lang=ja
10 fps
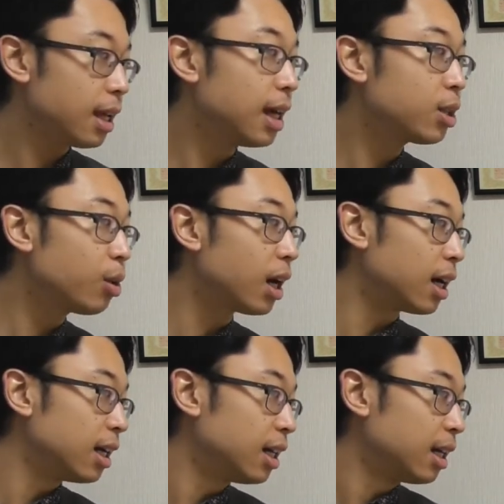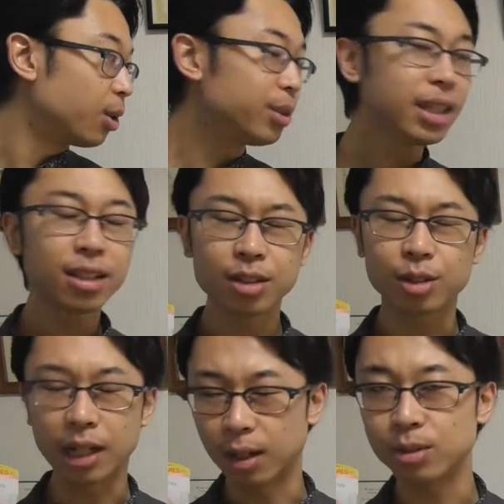あとはお肉
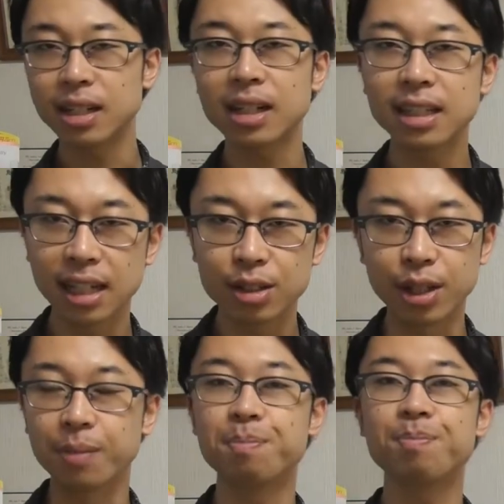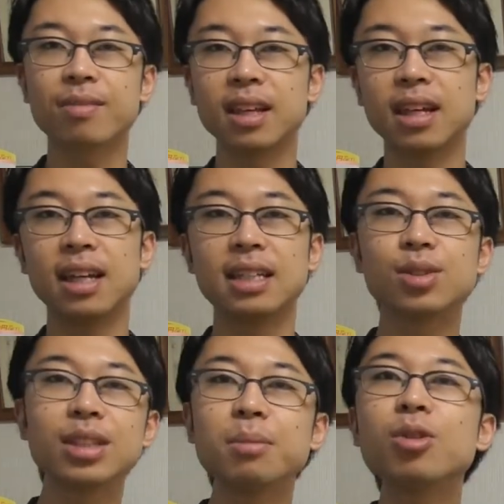とかお魚類、えー、
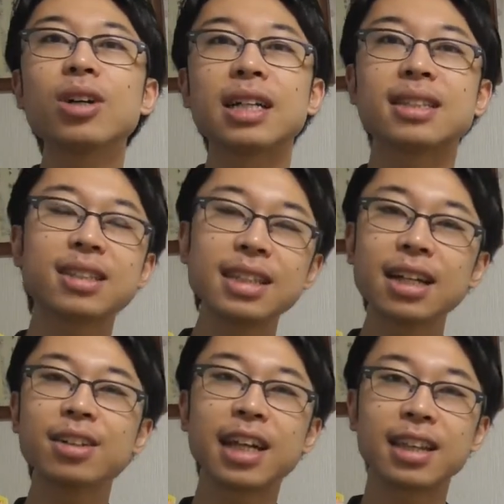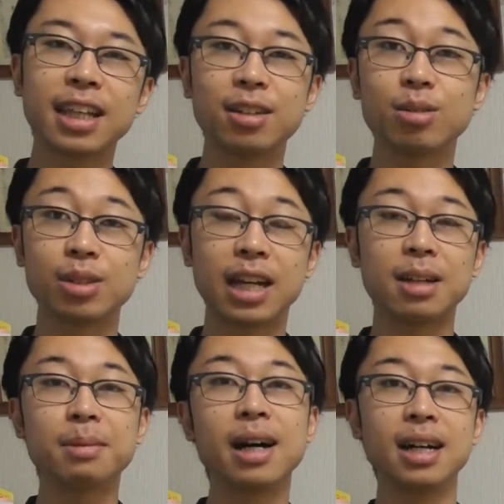そういったものが少なくなっているのであ
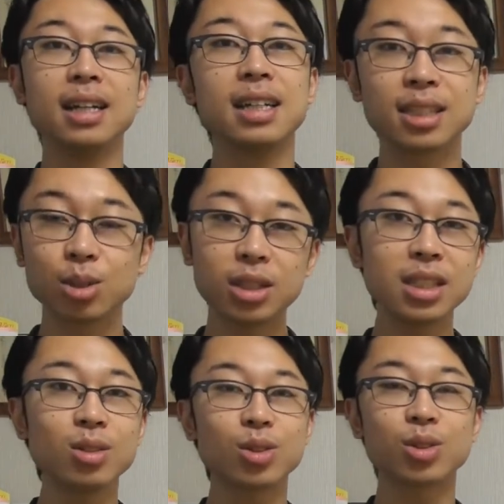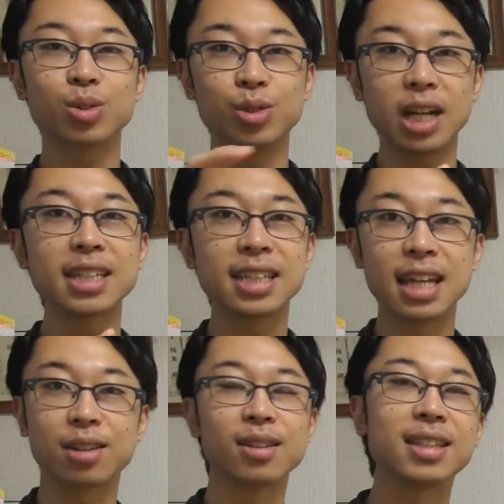ればそっちをちょっと増やして
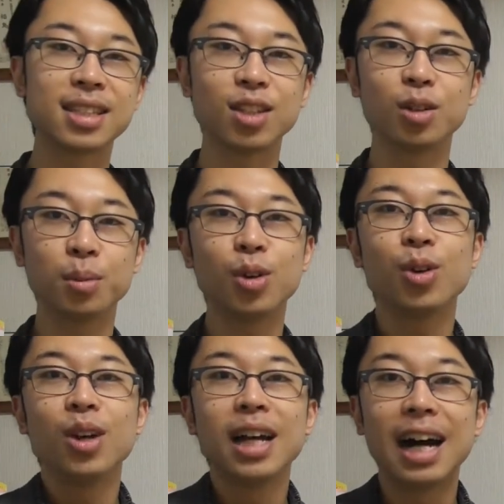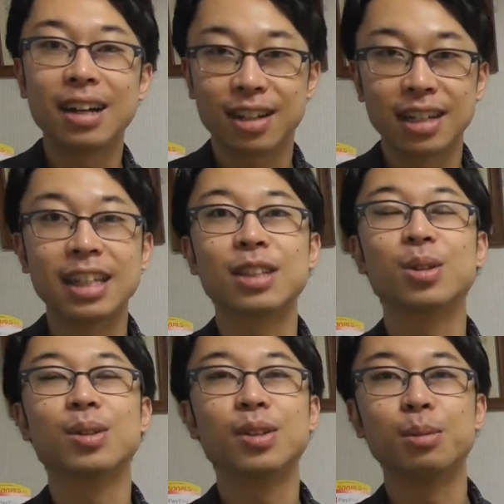いく必要もあるかなと
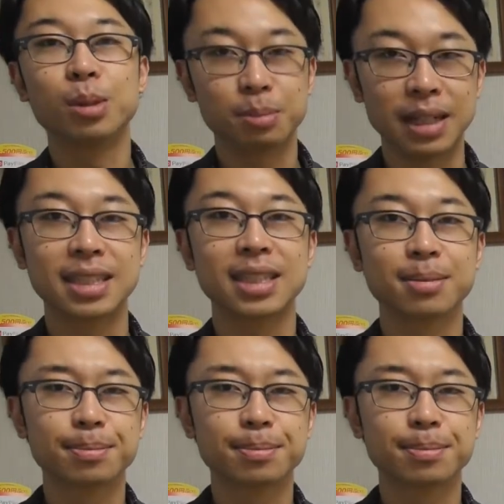思います